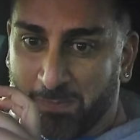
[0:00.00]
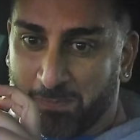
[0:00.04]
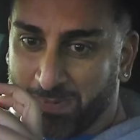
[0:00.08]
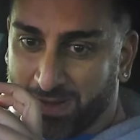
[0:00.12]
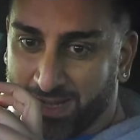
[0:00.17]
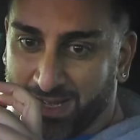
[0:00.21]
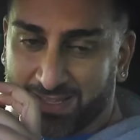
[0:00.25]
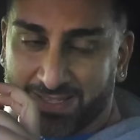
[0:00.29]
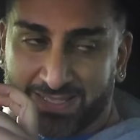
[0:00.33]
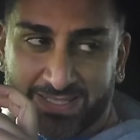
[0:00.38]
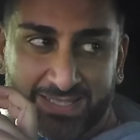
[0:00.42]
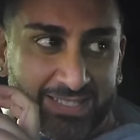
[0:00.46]

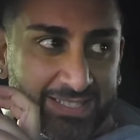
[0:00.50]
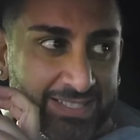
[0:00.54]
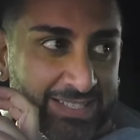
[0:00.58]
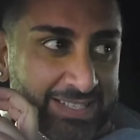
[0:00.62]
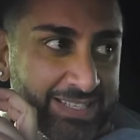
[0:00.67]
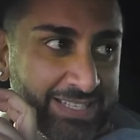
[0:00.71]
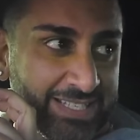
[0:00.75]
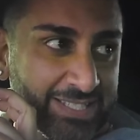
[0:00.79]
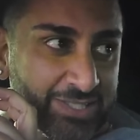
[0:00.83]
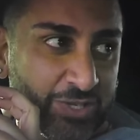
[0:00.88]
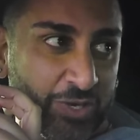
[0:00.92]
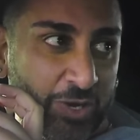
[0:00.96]

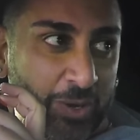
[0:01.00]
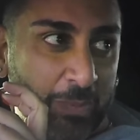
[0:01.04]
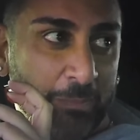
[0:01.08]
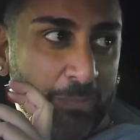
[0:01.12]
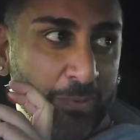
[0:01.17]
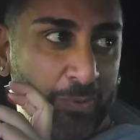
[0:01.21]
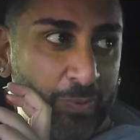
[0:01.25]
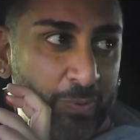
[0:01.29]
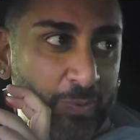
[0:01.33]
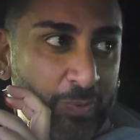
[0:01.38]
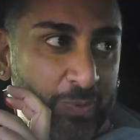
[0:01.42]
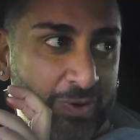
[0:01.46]
Pero tiene
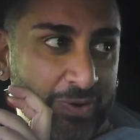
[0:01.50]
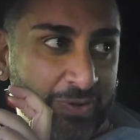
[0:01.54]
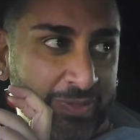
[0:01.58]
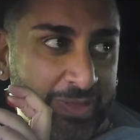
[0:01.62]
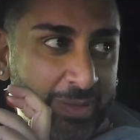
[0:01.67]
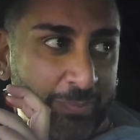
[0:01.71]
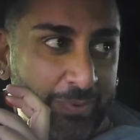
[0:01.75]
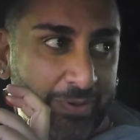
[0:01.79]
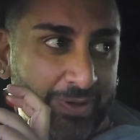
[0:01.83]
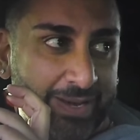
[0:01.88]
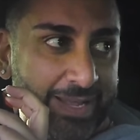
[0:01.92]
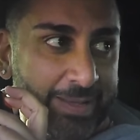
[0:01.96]
un toro en el
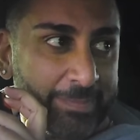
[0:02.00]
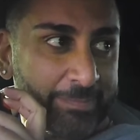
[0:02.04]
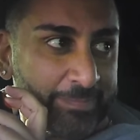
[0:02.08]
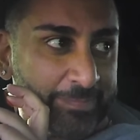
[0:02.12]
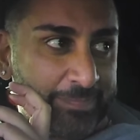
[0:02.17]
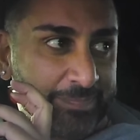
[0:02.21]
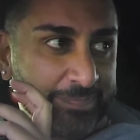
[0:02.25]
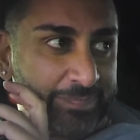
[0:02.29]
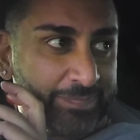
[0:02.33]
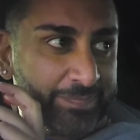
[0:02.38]
capó.